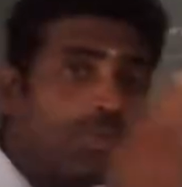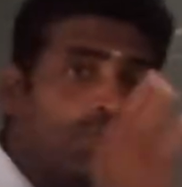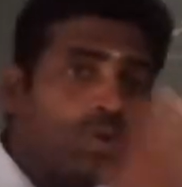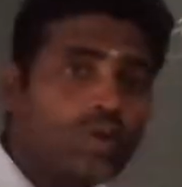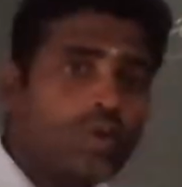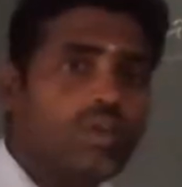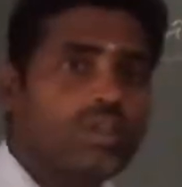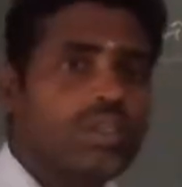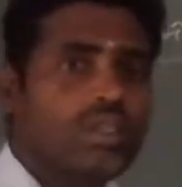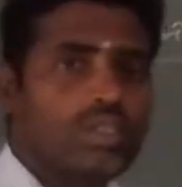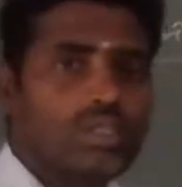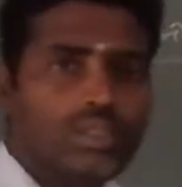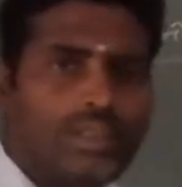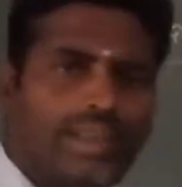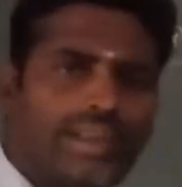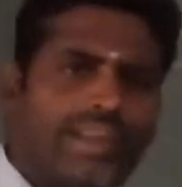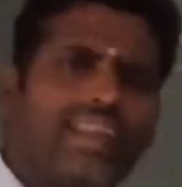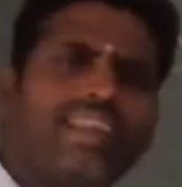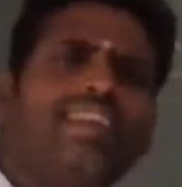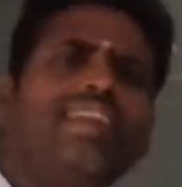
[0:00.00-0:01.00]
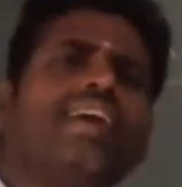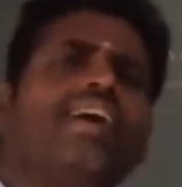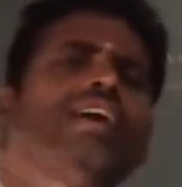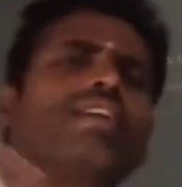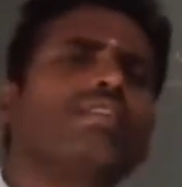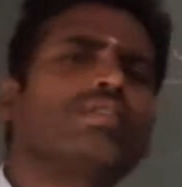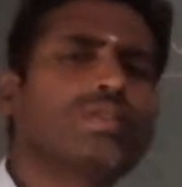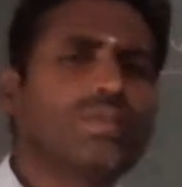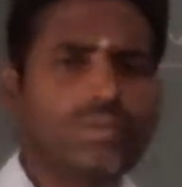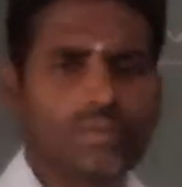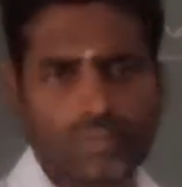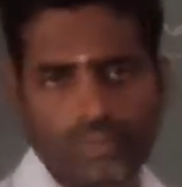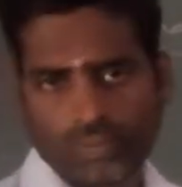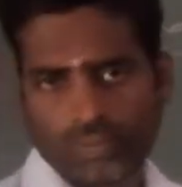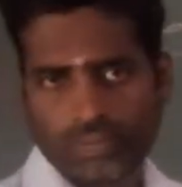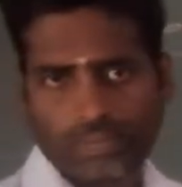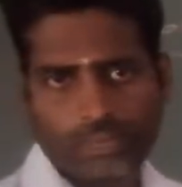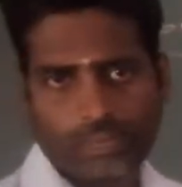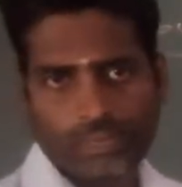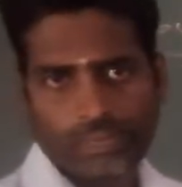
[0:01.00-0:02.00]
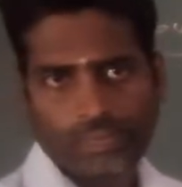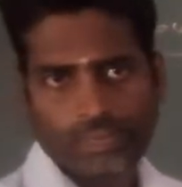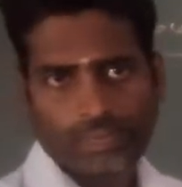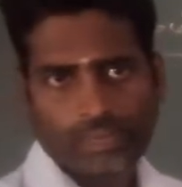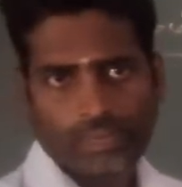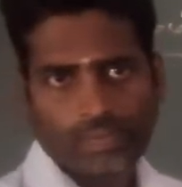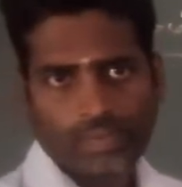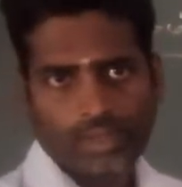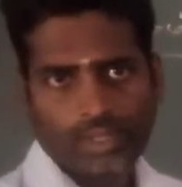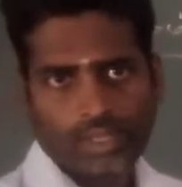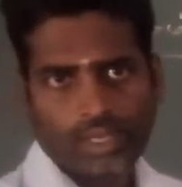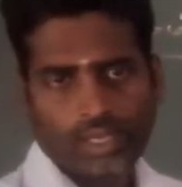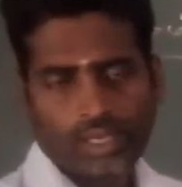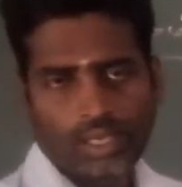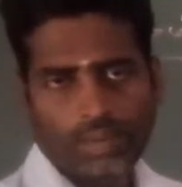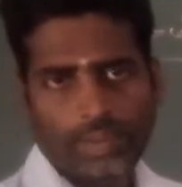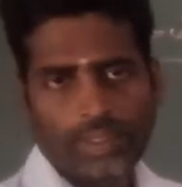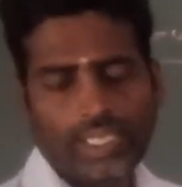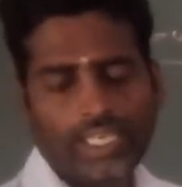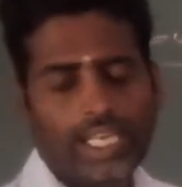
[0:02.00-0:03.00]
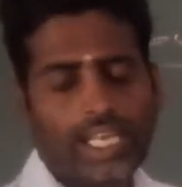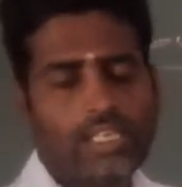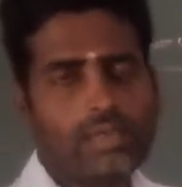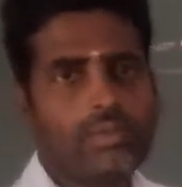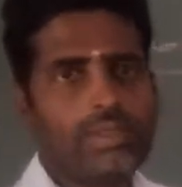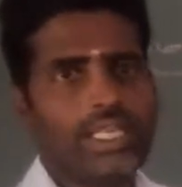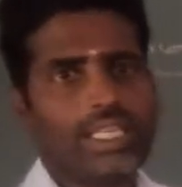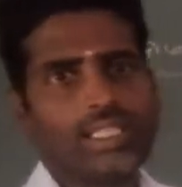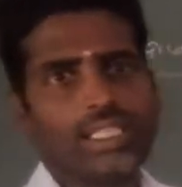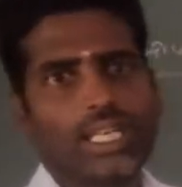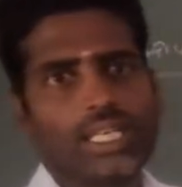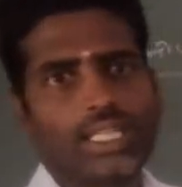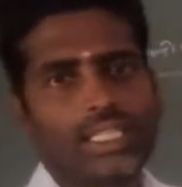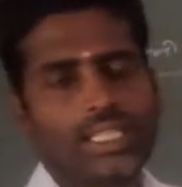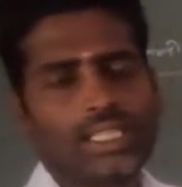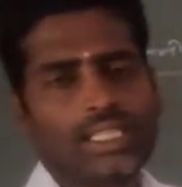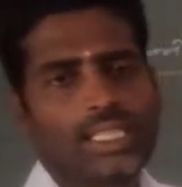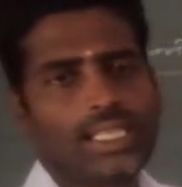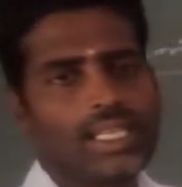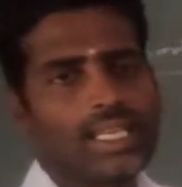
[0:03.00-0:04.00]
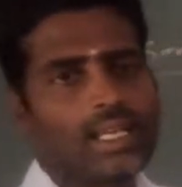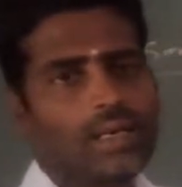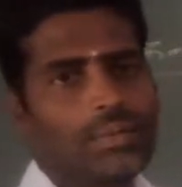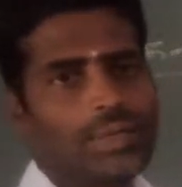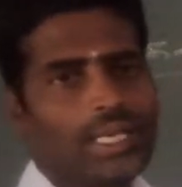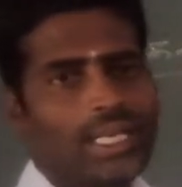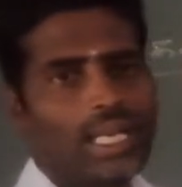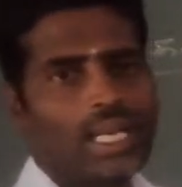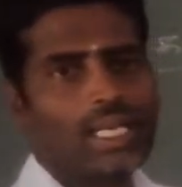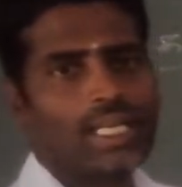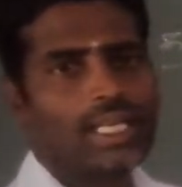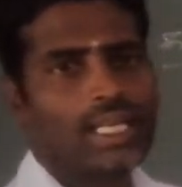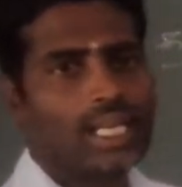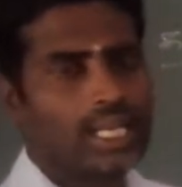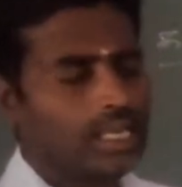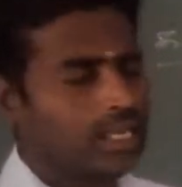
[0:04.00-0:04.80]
பொருட்கள் நிறையா இருக்கும் இப்போ நீங்கள் அலுமினியத்தை எடுத்துக்கிட்டீங்க அப்படின்னாக்க